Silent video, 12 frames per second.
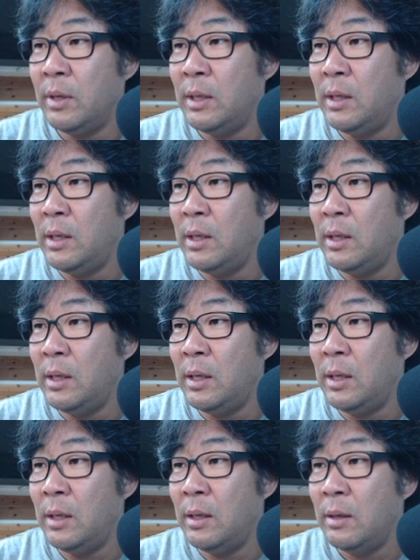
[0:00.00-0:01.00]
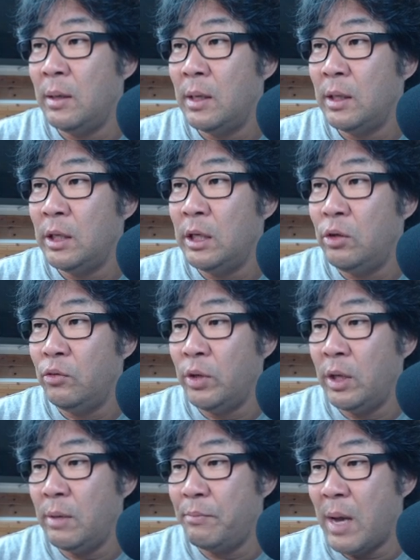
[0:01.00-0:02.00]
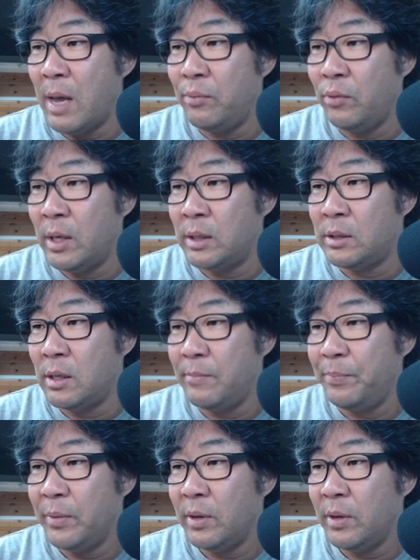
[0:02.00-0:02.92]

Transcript: 이 기둥이 파이프가 있죠.